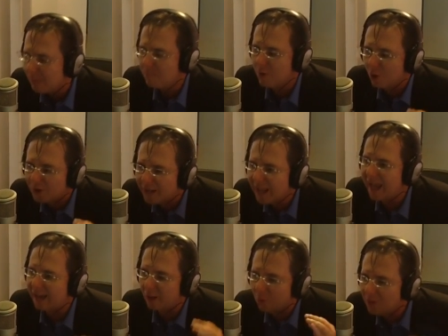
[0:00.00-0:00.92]

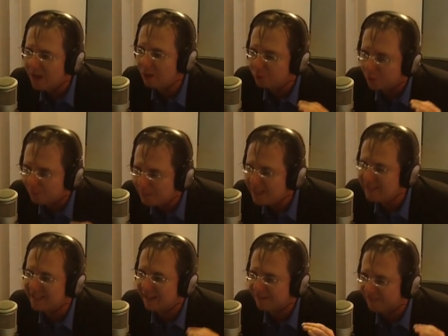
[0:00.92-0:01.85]
Bloquear una
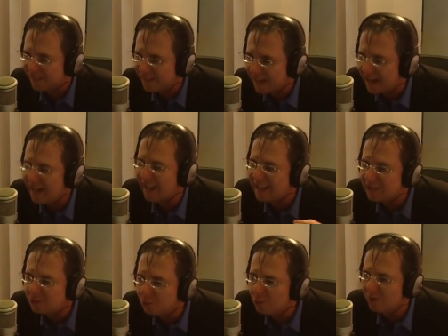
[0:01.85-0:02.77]
autopista federal
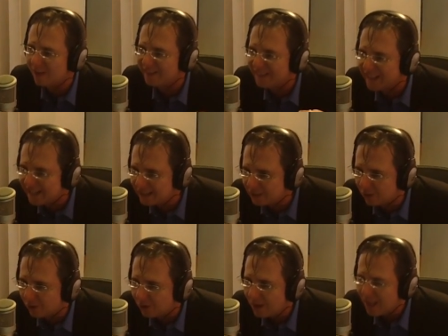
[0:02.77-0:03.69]
es un
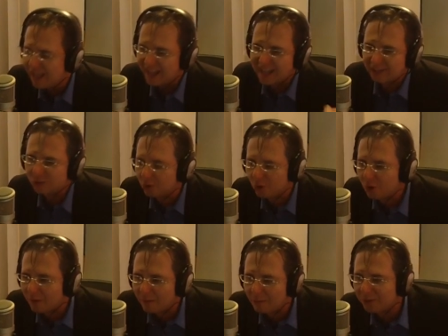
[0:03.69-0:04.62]
delito. Esto no
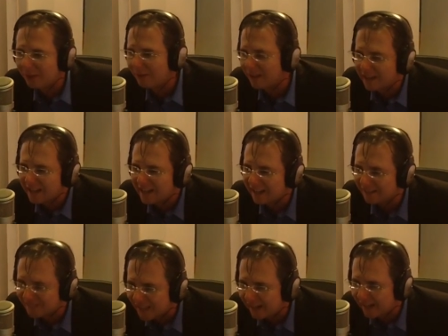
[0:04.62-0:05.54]
lo vamos a ver en
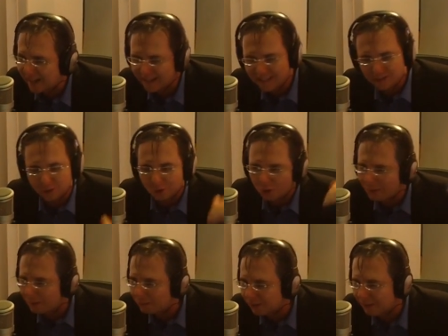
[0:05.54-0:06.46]
Inglaterra, esto no lo
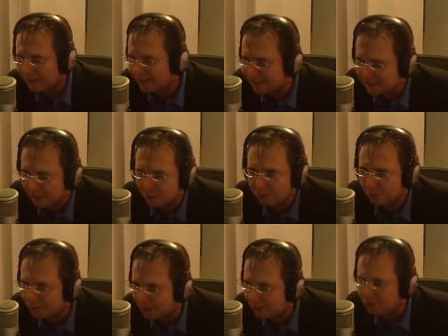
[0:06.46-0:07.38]
vamos a ver en Estados
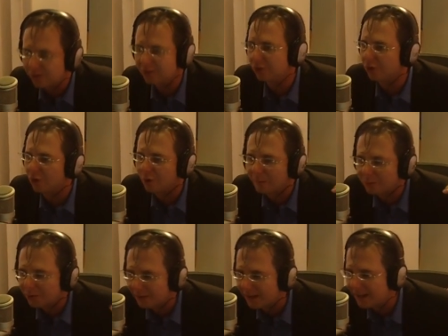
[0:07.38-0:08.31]
Unidos, esto no lo
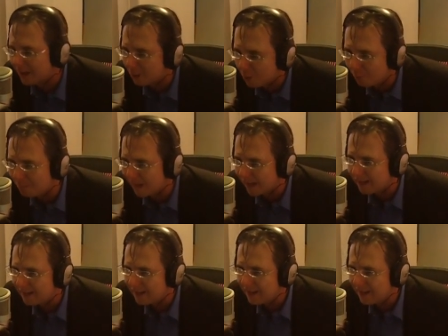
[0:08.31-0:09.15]
vamos a ver en Europa.